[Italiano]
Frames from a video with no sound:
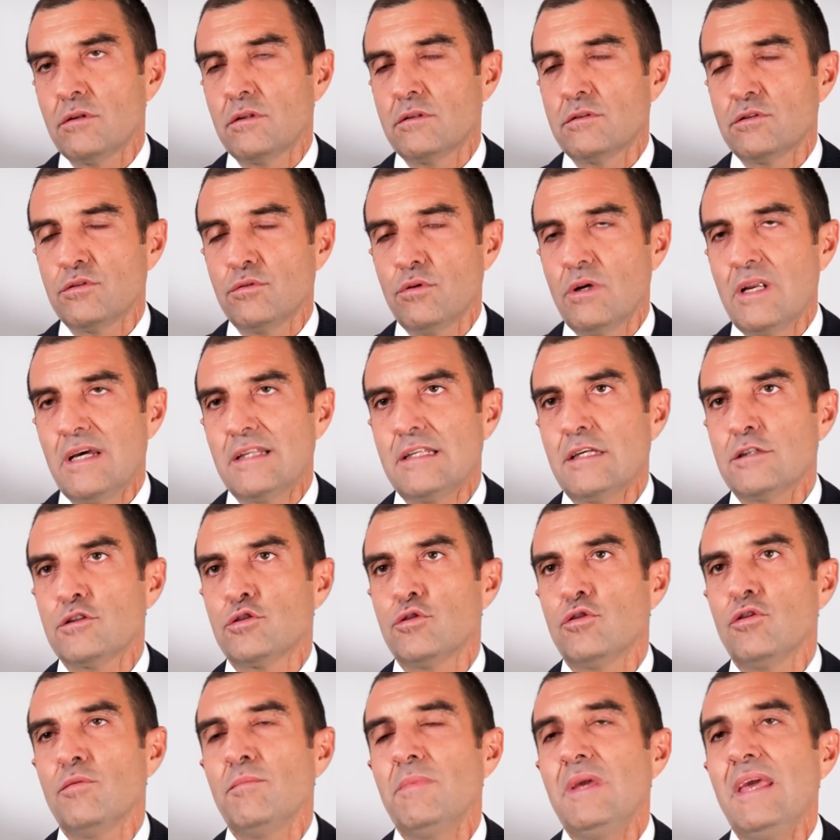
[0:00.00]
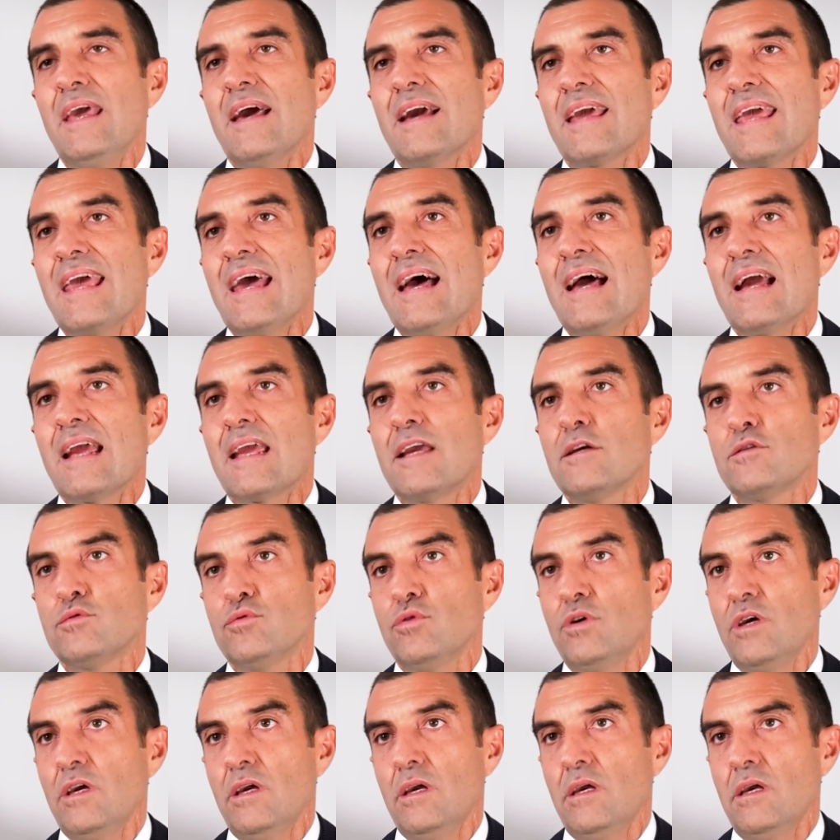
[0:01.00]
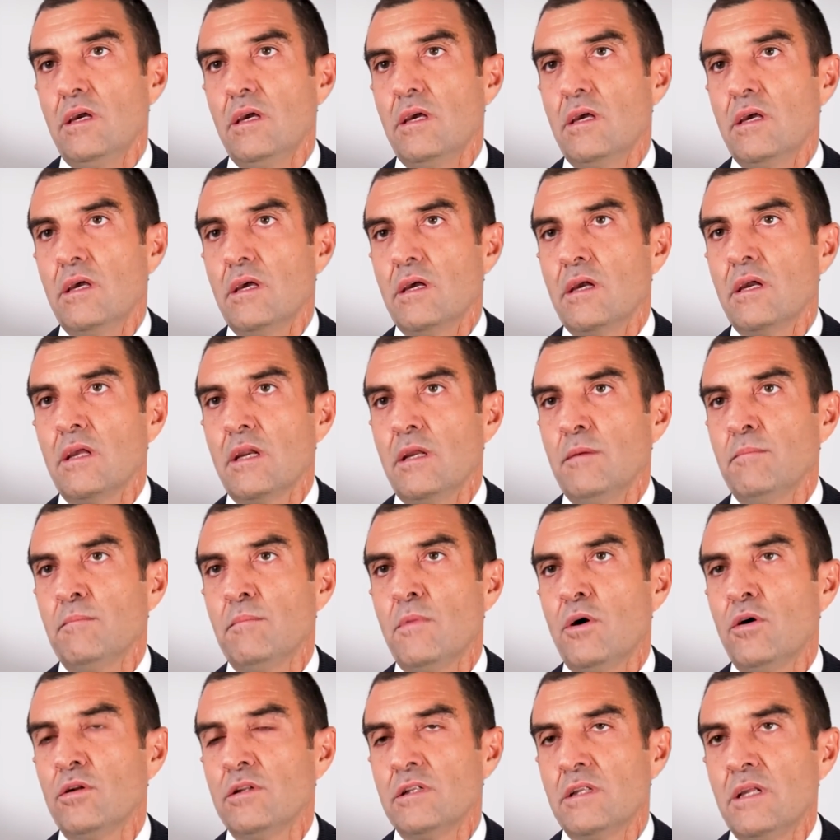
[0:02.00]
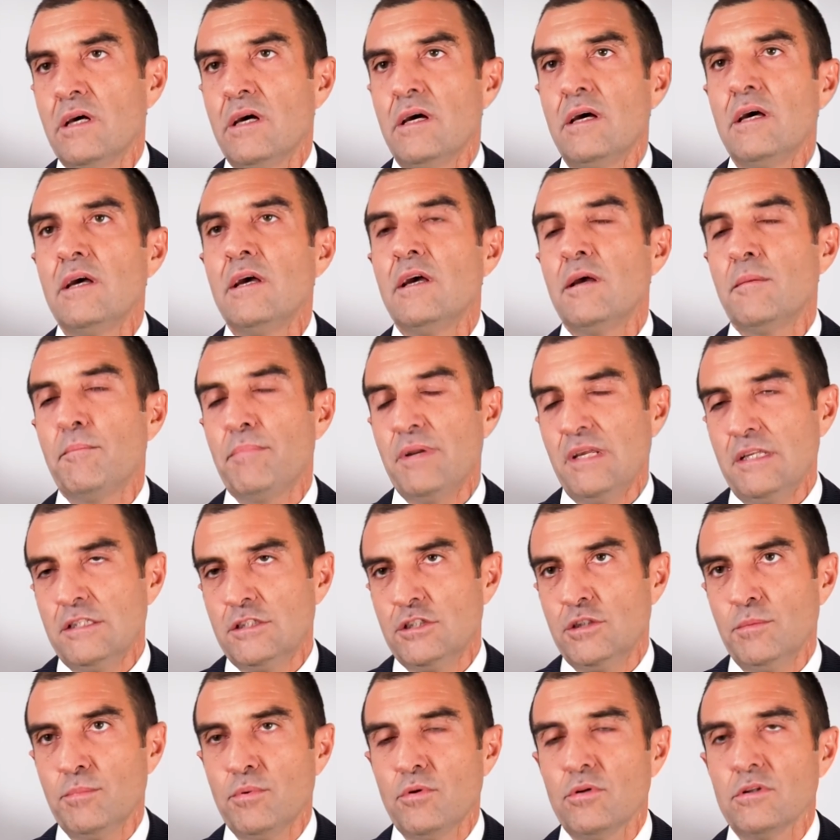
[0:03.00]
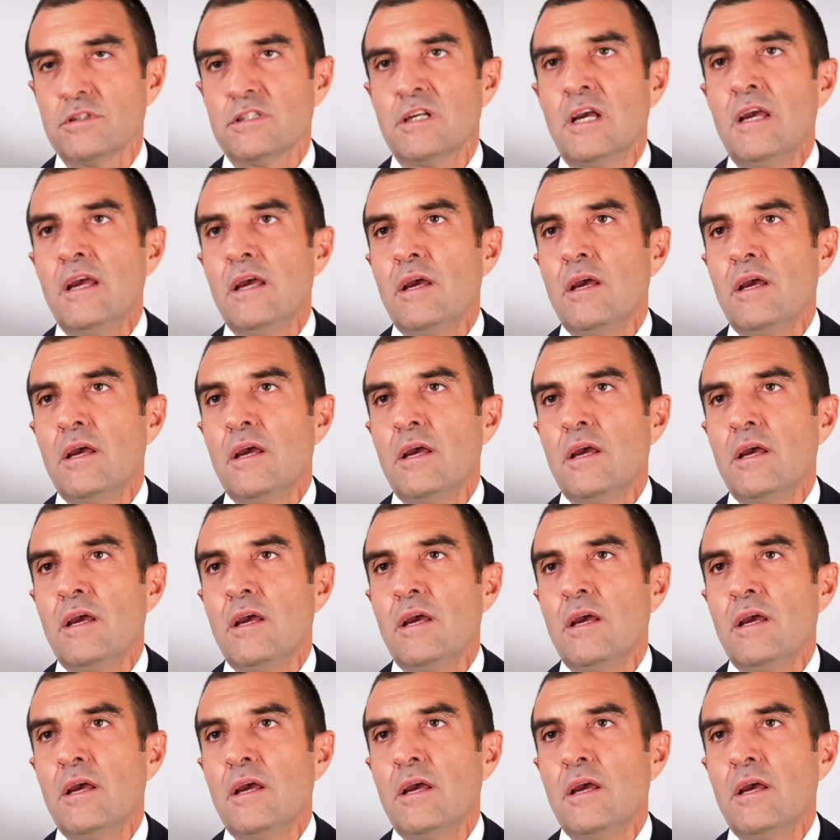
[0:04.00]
sulla tassonomia che anche sui eh, green bond principle.